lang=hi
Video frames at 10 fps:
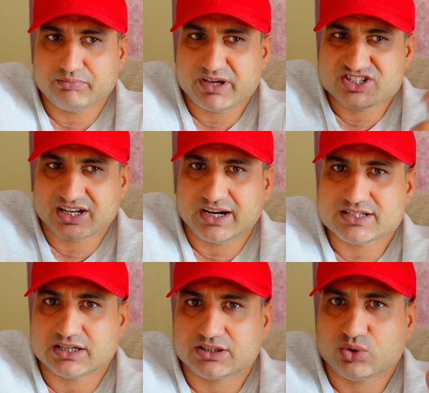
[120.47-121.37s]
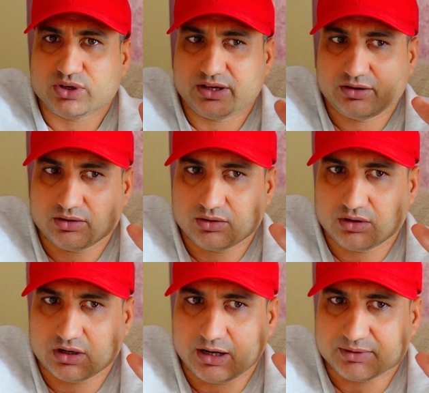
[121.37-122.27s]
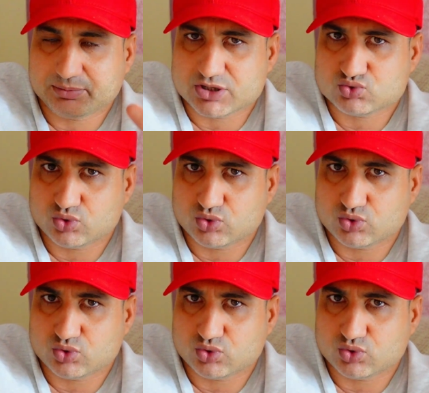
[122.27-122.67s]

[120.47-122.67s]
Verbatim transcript: मैं जानना चाहता हूँ कि आपके पास